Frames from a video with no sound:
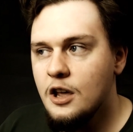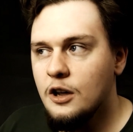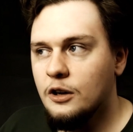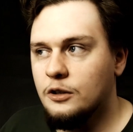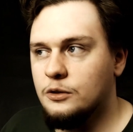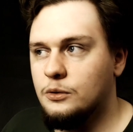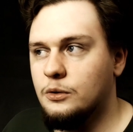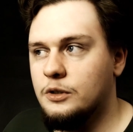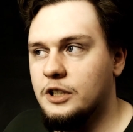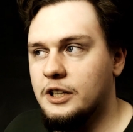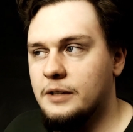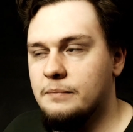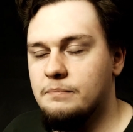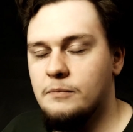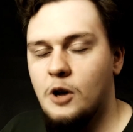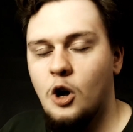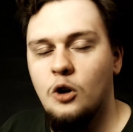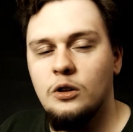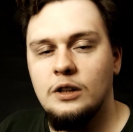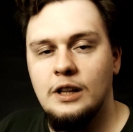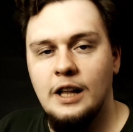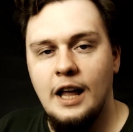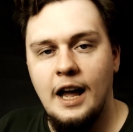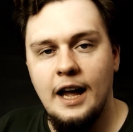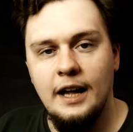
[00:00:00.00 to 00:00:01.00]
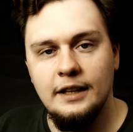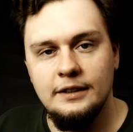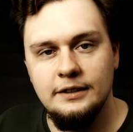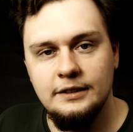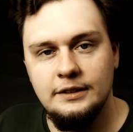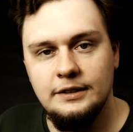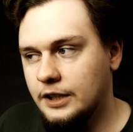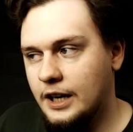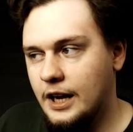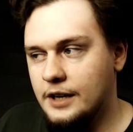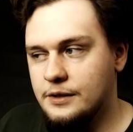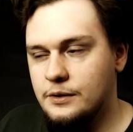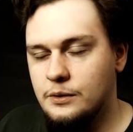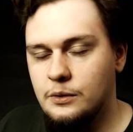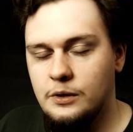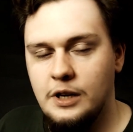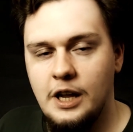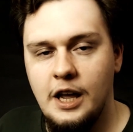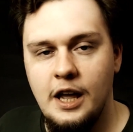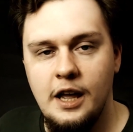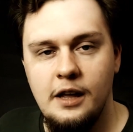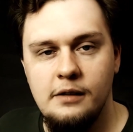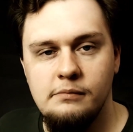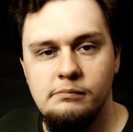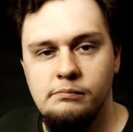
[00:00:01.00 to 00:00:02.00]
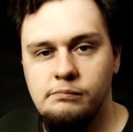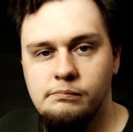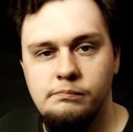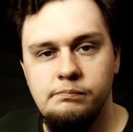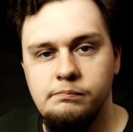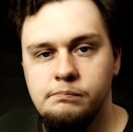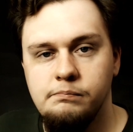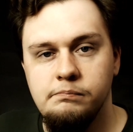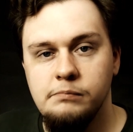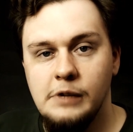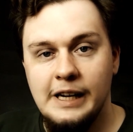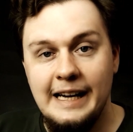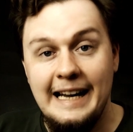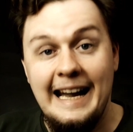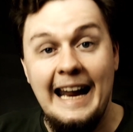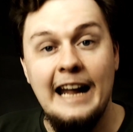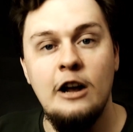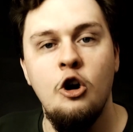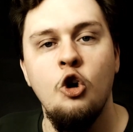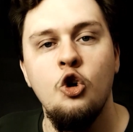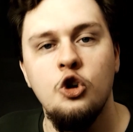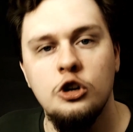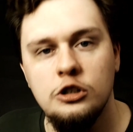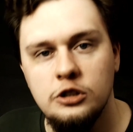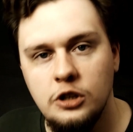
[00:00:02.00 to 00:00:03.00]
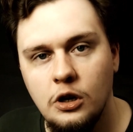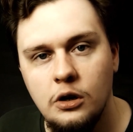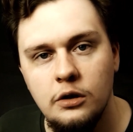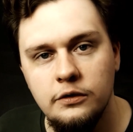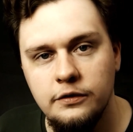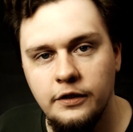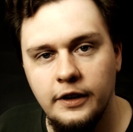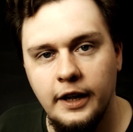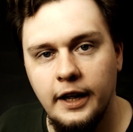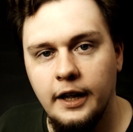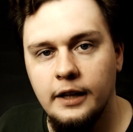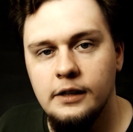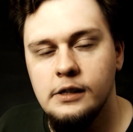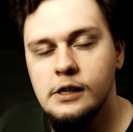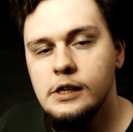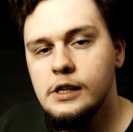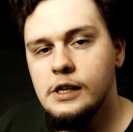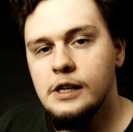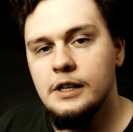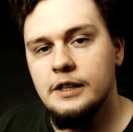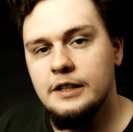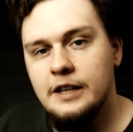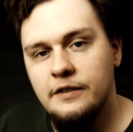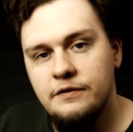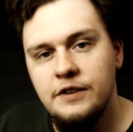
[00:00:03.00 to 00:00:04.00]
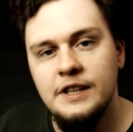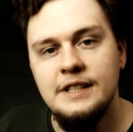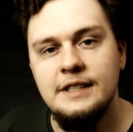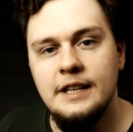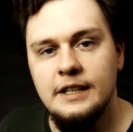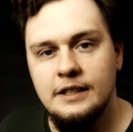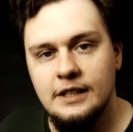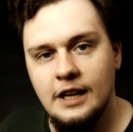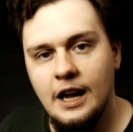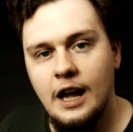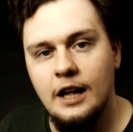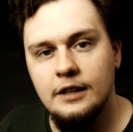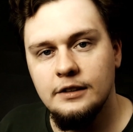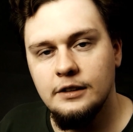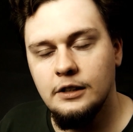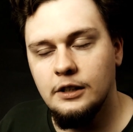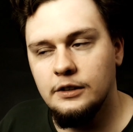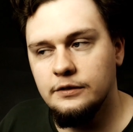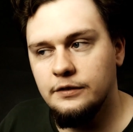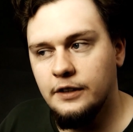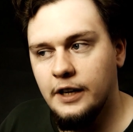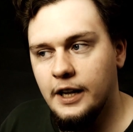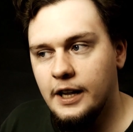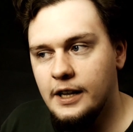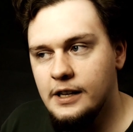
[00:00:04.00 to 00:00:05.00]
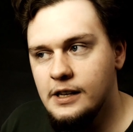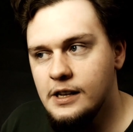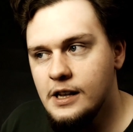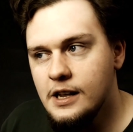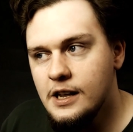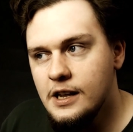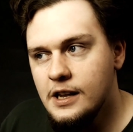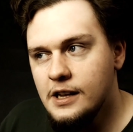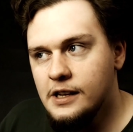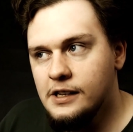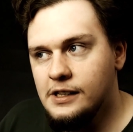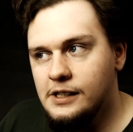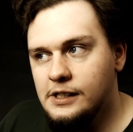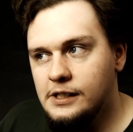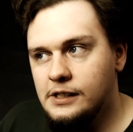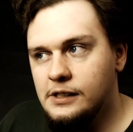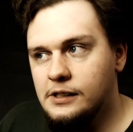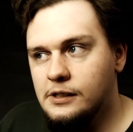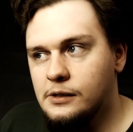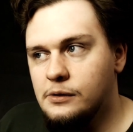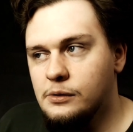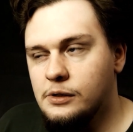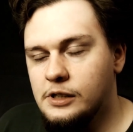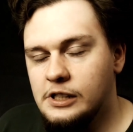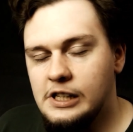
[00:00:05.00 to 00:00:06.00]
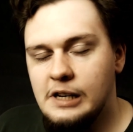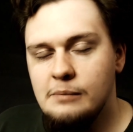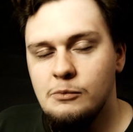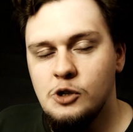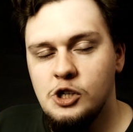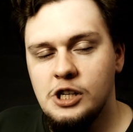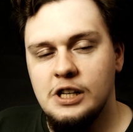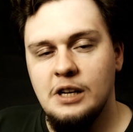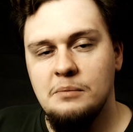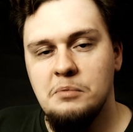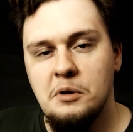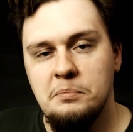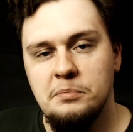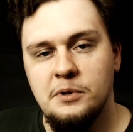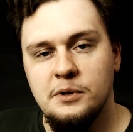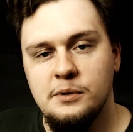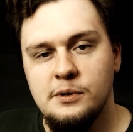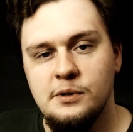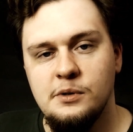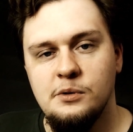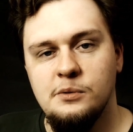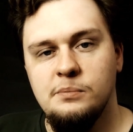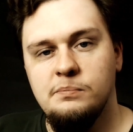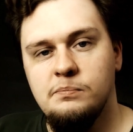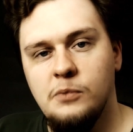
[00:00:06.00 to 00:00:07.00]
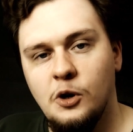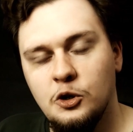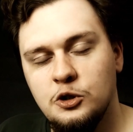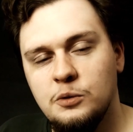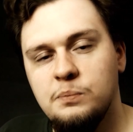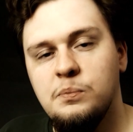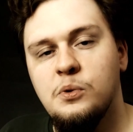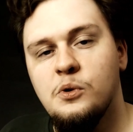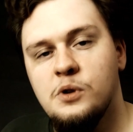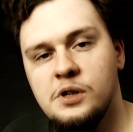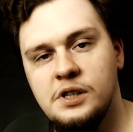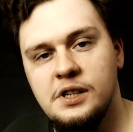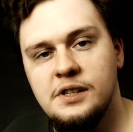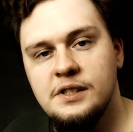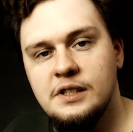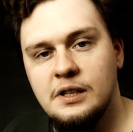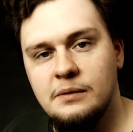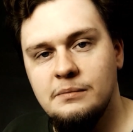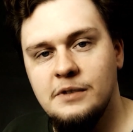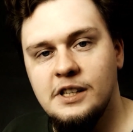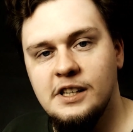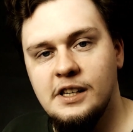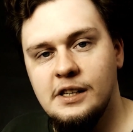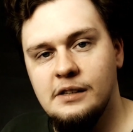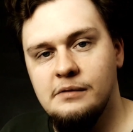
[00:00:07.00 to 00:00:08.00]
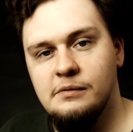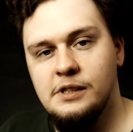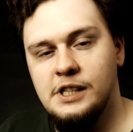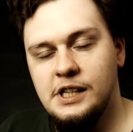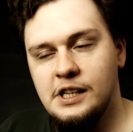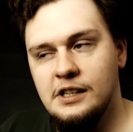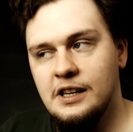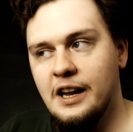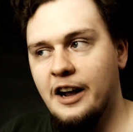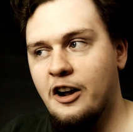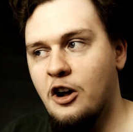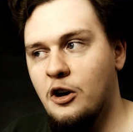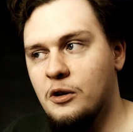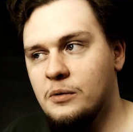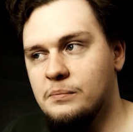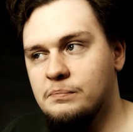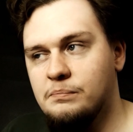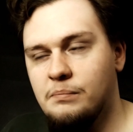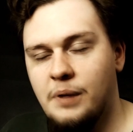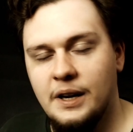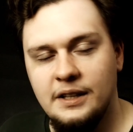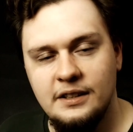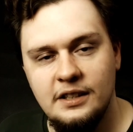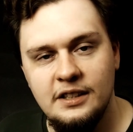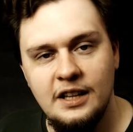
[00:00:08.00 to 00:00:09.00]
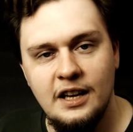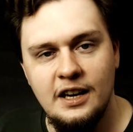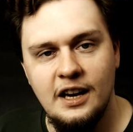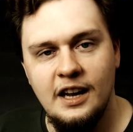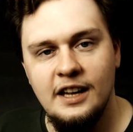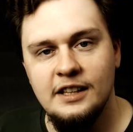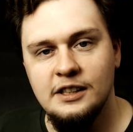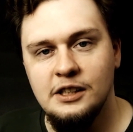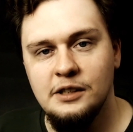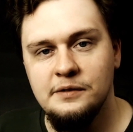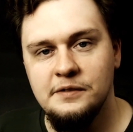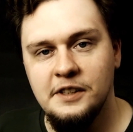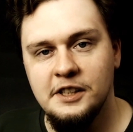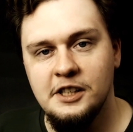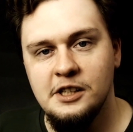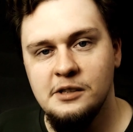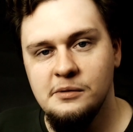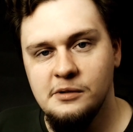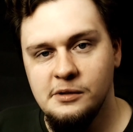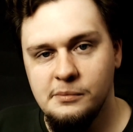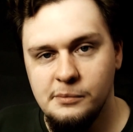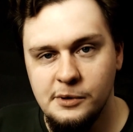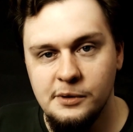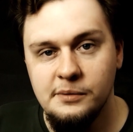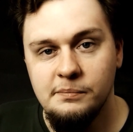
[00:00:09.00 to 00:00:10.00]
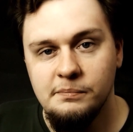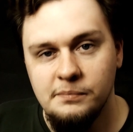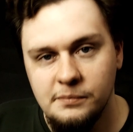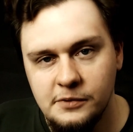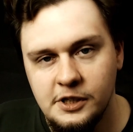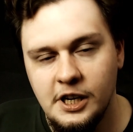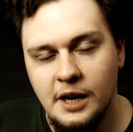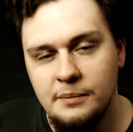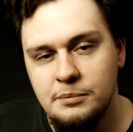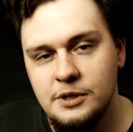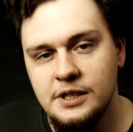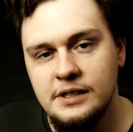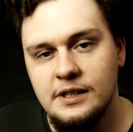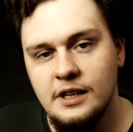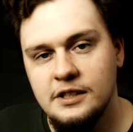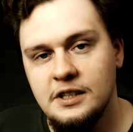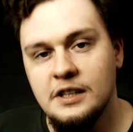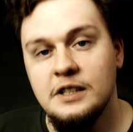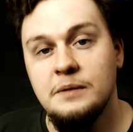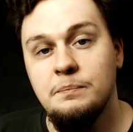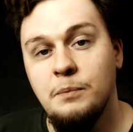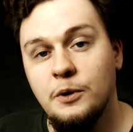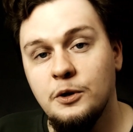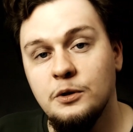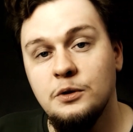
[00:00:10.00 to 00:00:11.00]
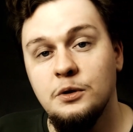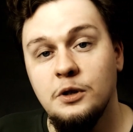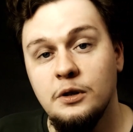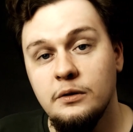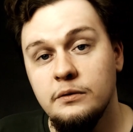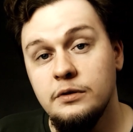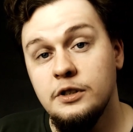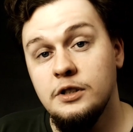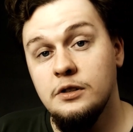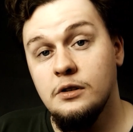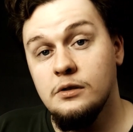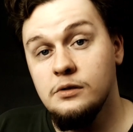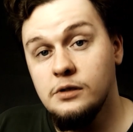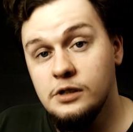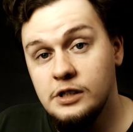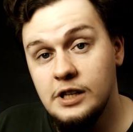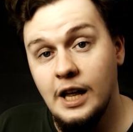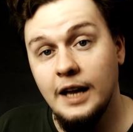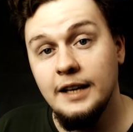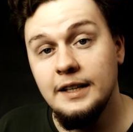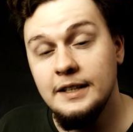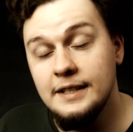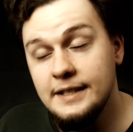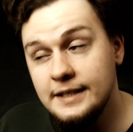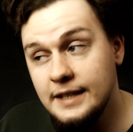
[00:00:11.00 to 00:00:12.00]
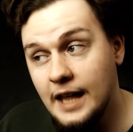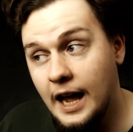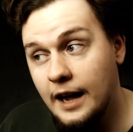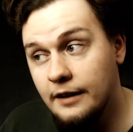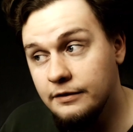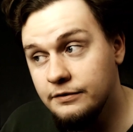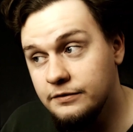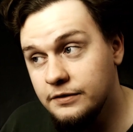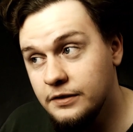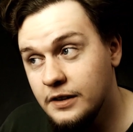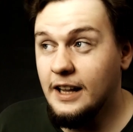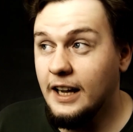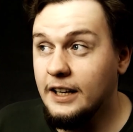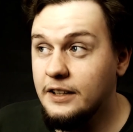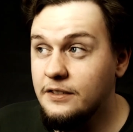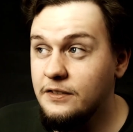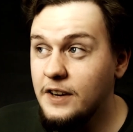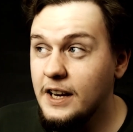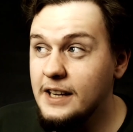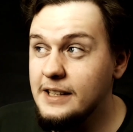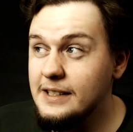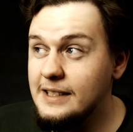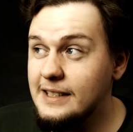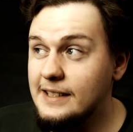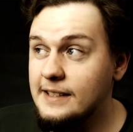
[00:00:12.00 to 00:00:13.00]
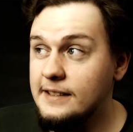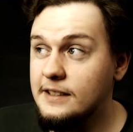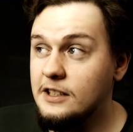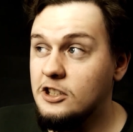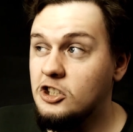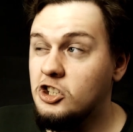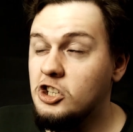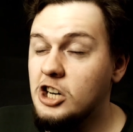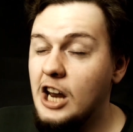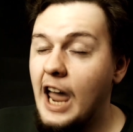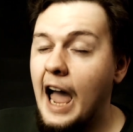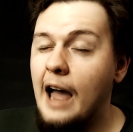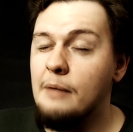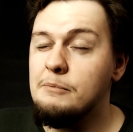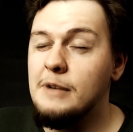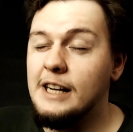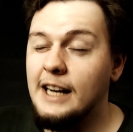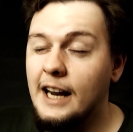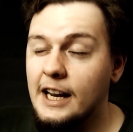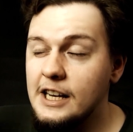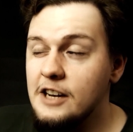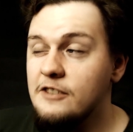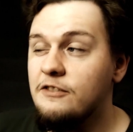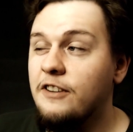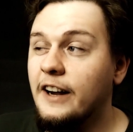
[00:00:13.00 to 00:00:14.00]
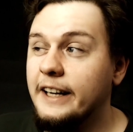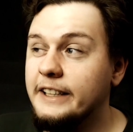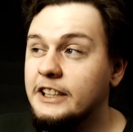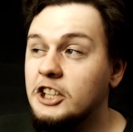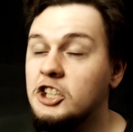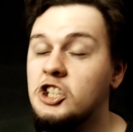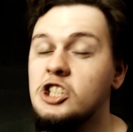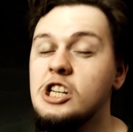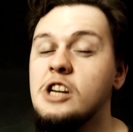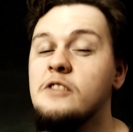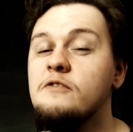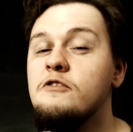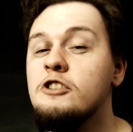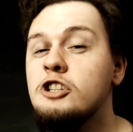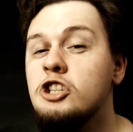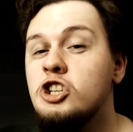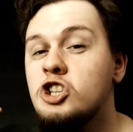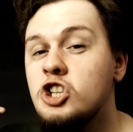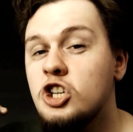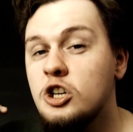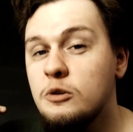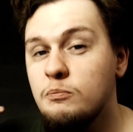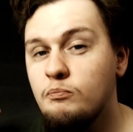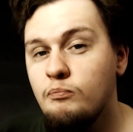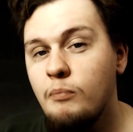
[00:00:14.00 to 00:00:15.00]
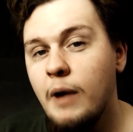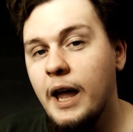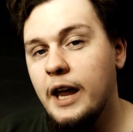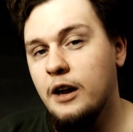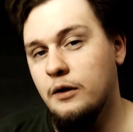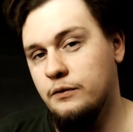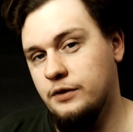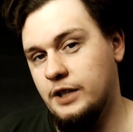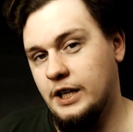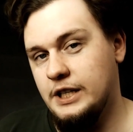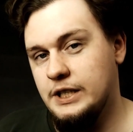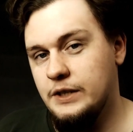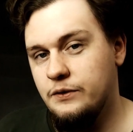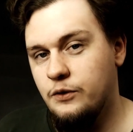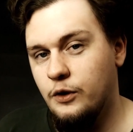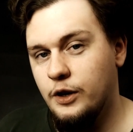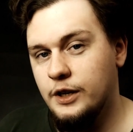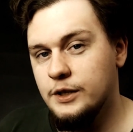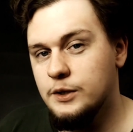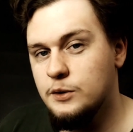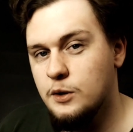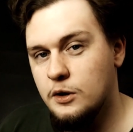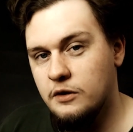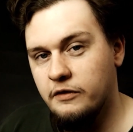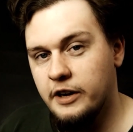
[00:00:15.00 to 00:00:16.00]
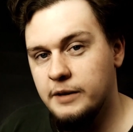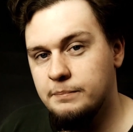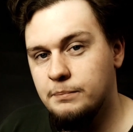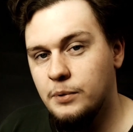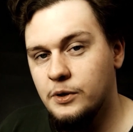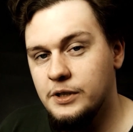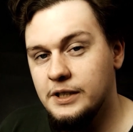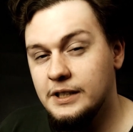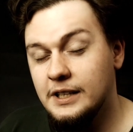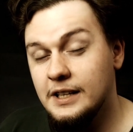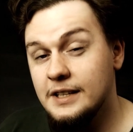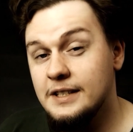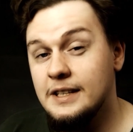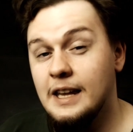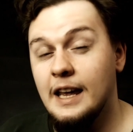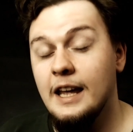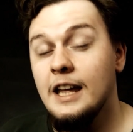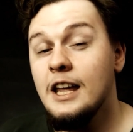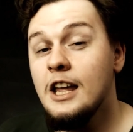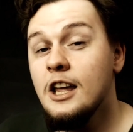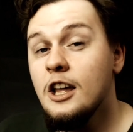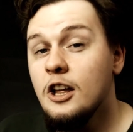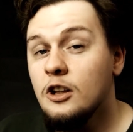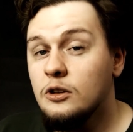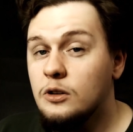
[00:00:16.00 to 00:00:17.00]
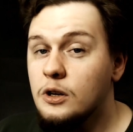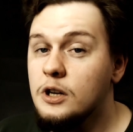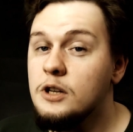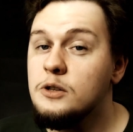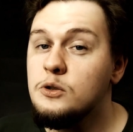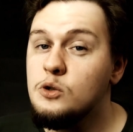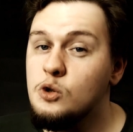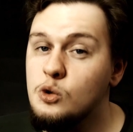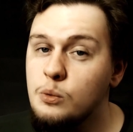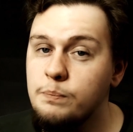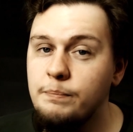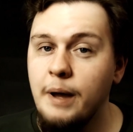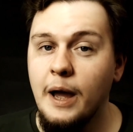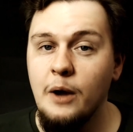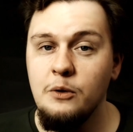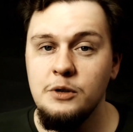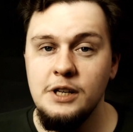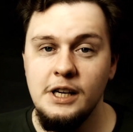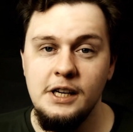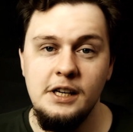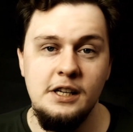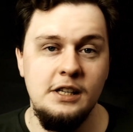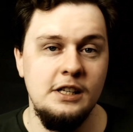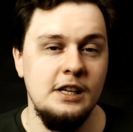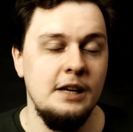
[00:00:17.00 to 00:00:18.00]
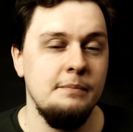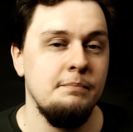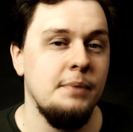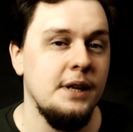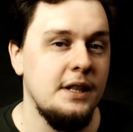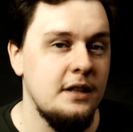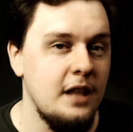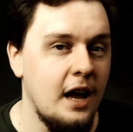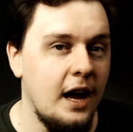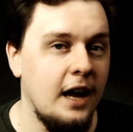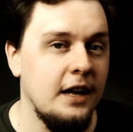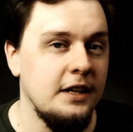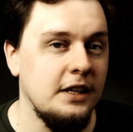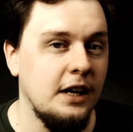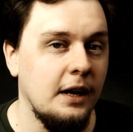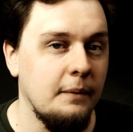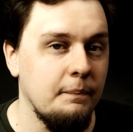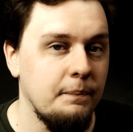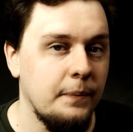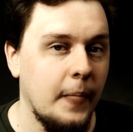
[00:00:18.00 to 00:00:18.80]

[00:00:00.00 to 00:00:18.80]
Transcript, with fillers: który od lat wykazuje rekordowe deficyty handlowe i który nie może tak po prostu odpuścić sobie Chin jako partnera handlowego, bo, bo trzeba przyznać, eksportują wciąż tani staw. Tak więc, czy Amerykanie faktycznie wytrzymają w tej swojej surowej polityce, to jest zupełnie inne pytanie.